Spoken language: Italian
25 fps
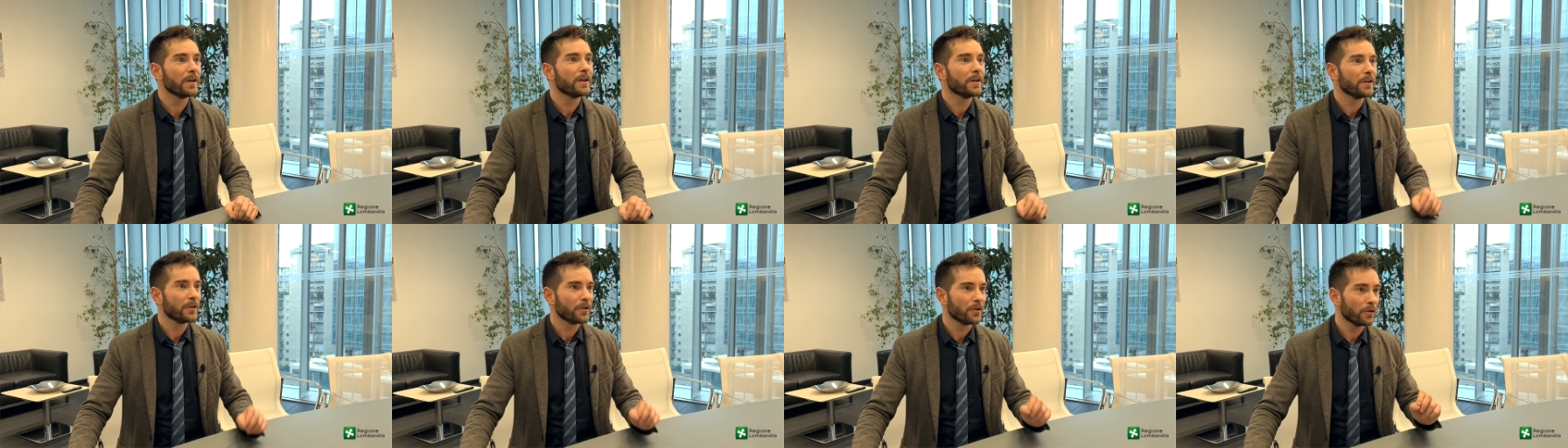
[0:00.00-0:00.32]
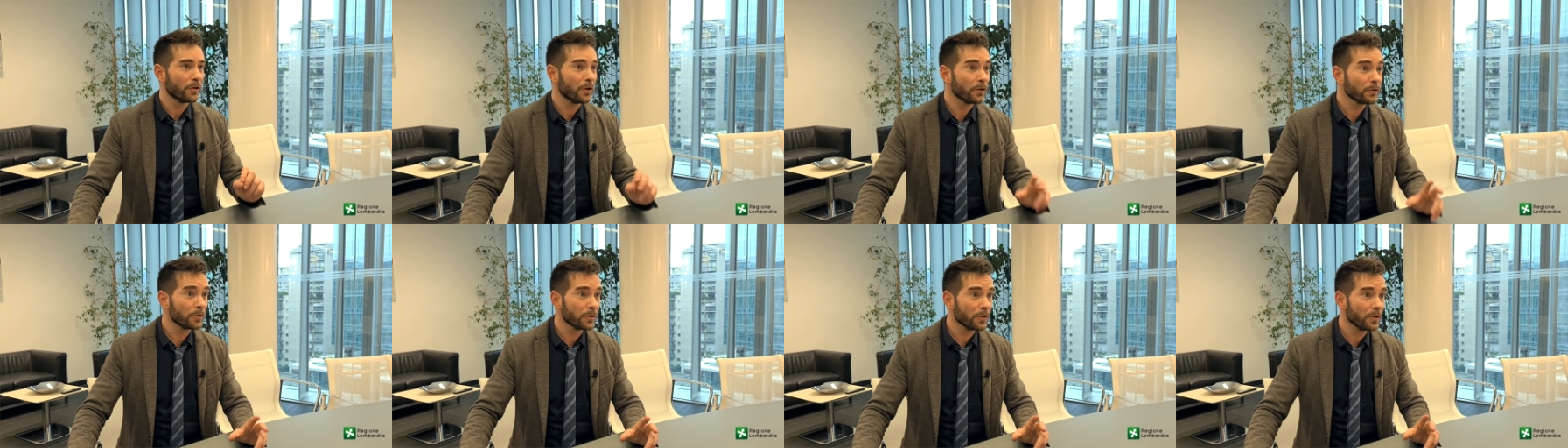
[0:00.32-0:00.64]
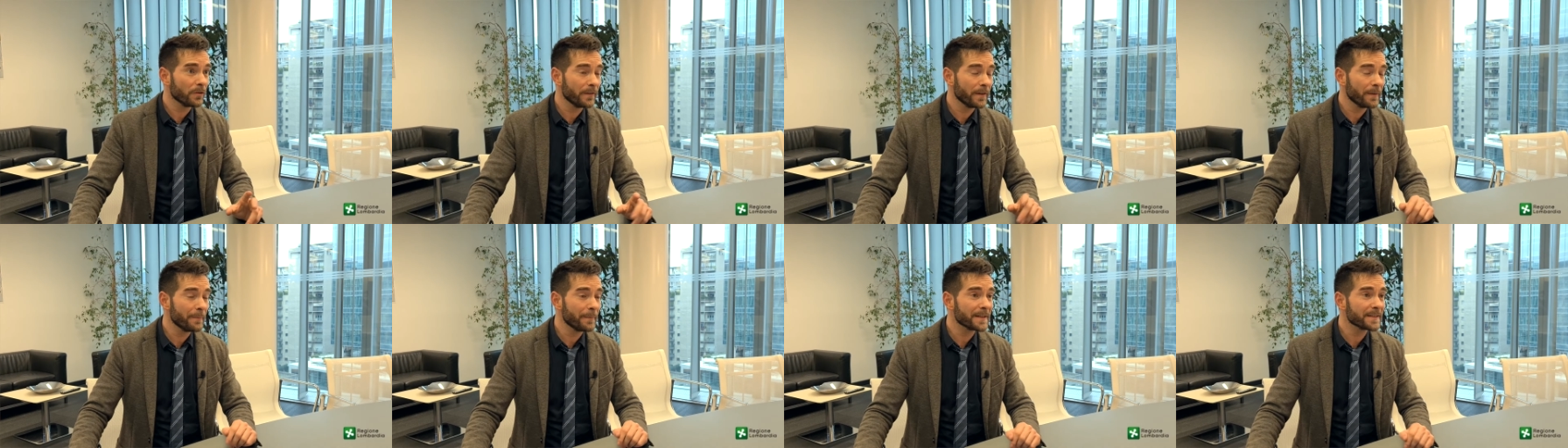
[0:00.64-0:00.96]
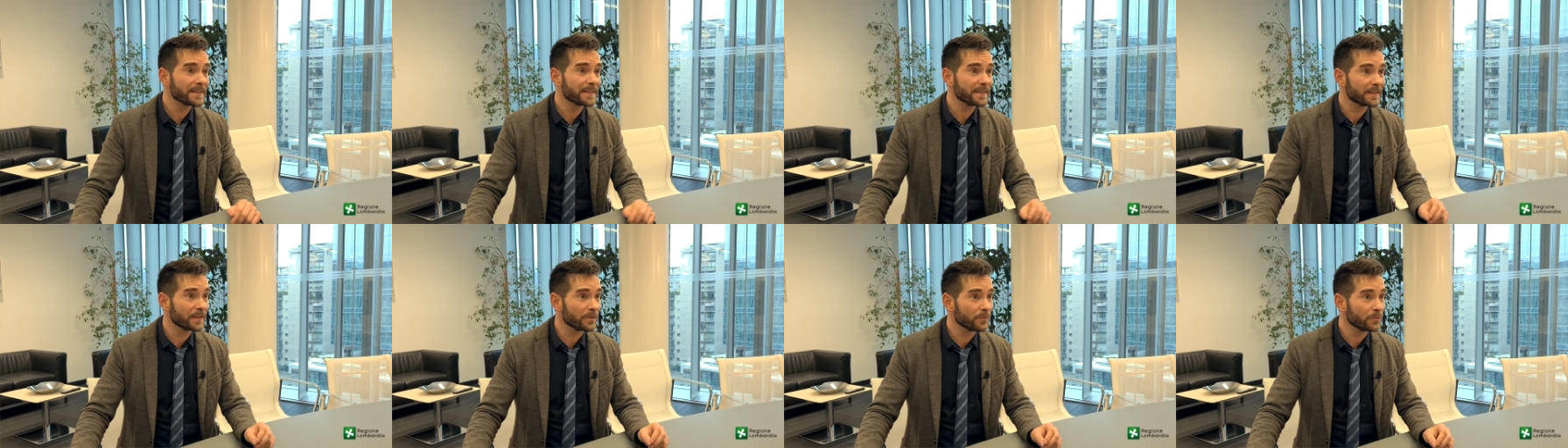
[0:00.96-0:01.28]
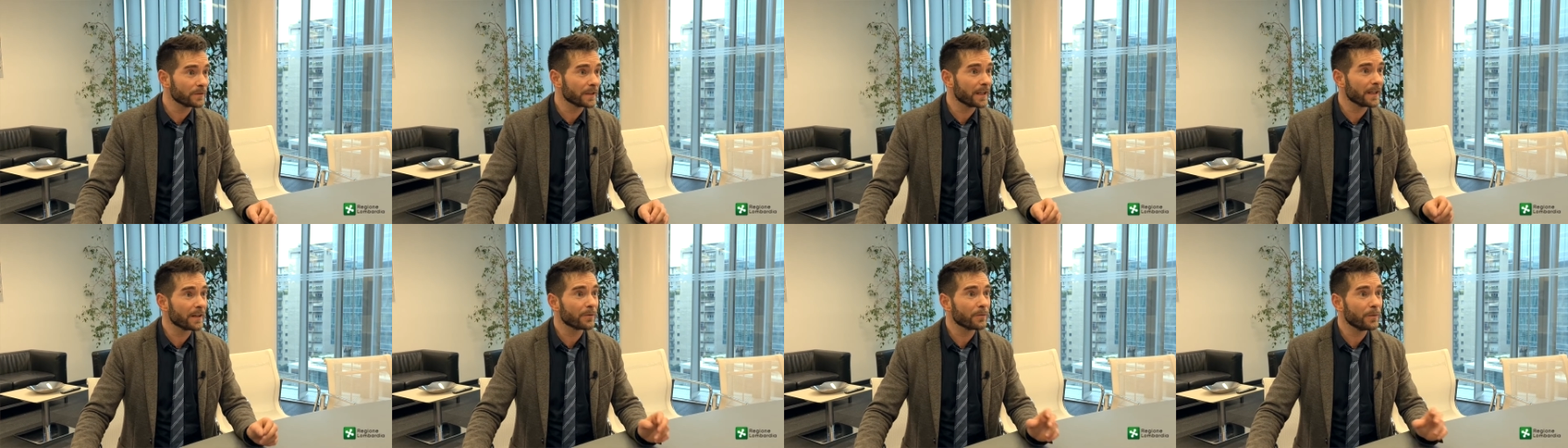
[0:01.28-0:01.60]
L'8 novembre si è tenuta
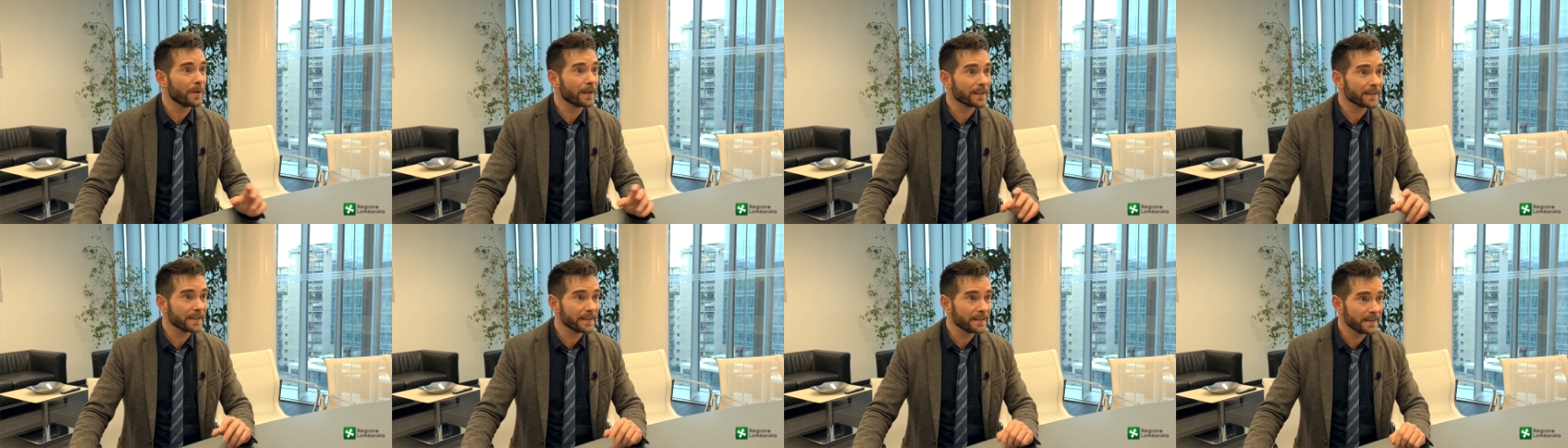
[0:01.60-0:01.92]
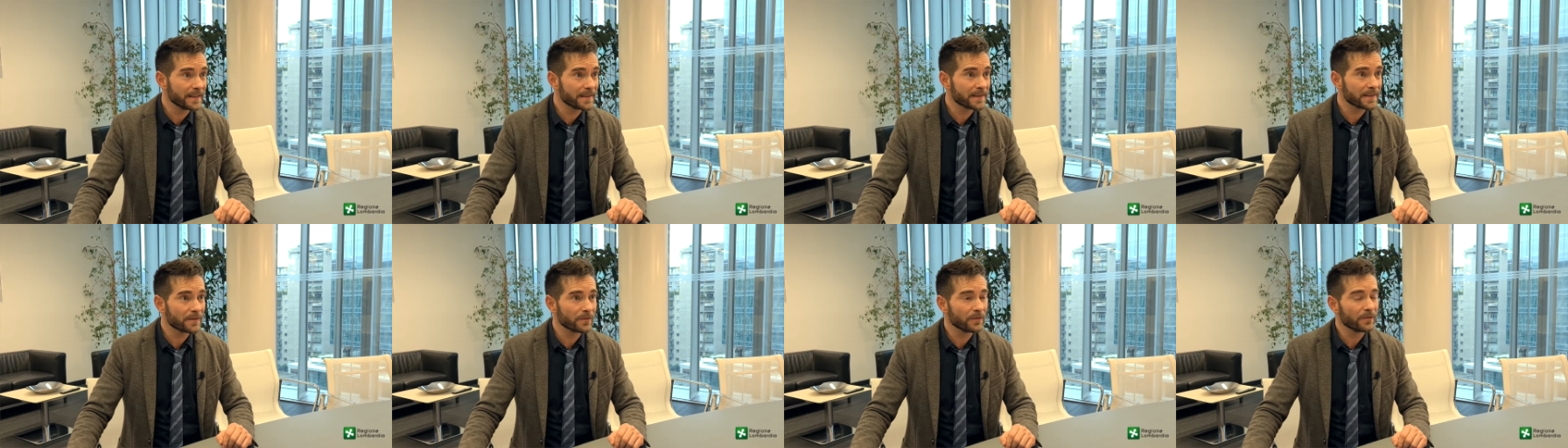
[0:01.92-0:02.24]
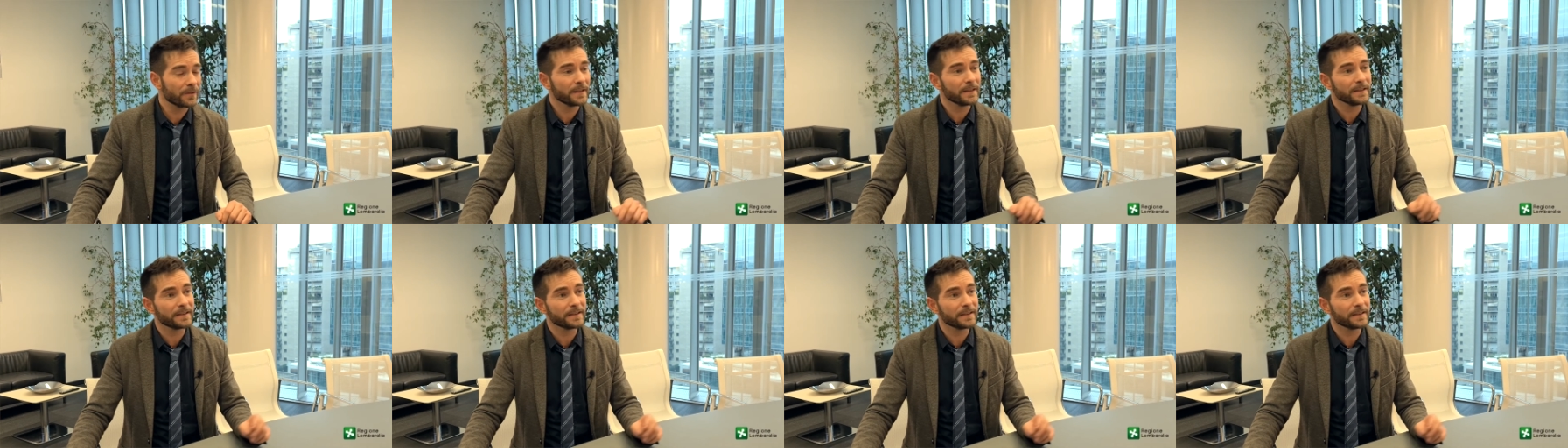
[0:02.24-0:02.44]
la quarta edizione